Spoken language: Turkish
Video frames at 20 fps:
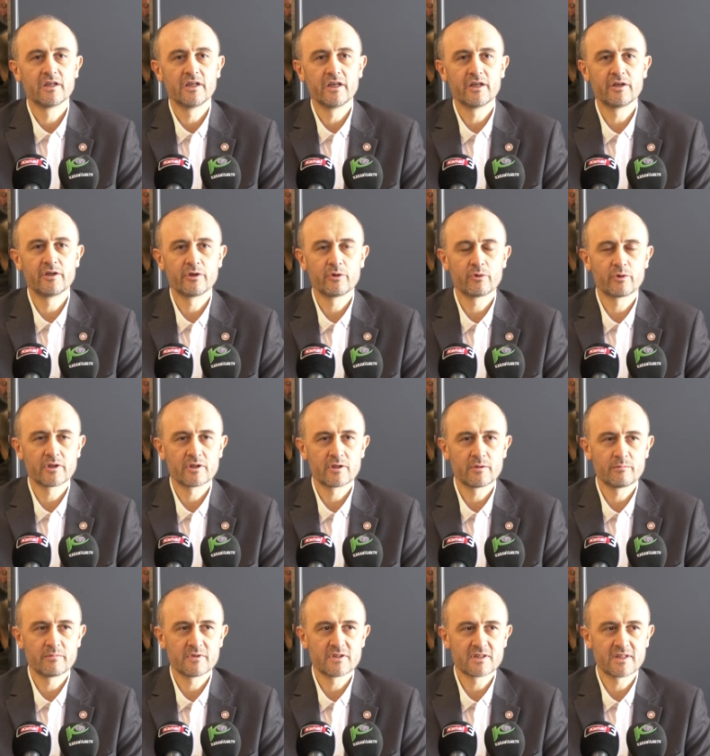Yeni
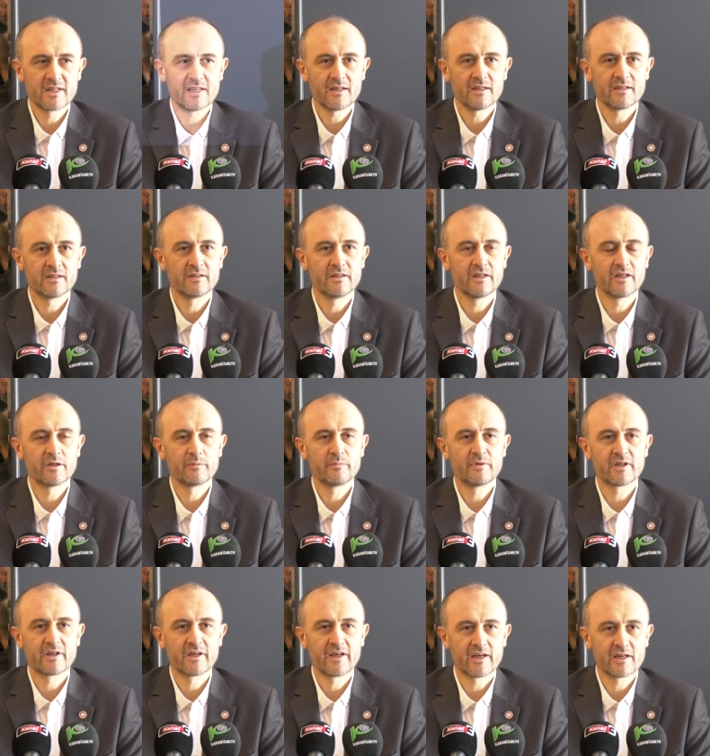yönetimimizle, yeni
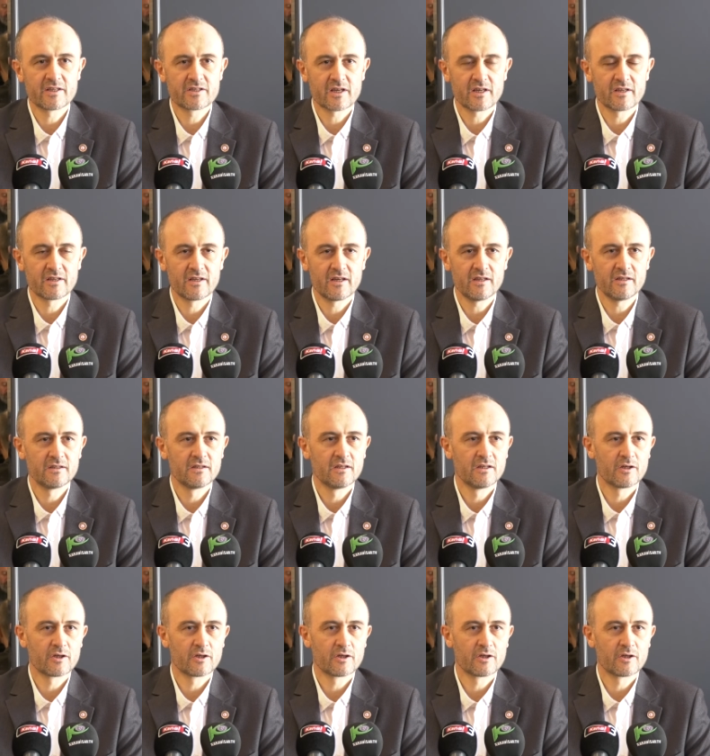bir heyecanla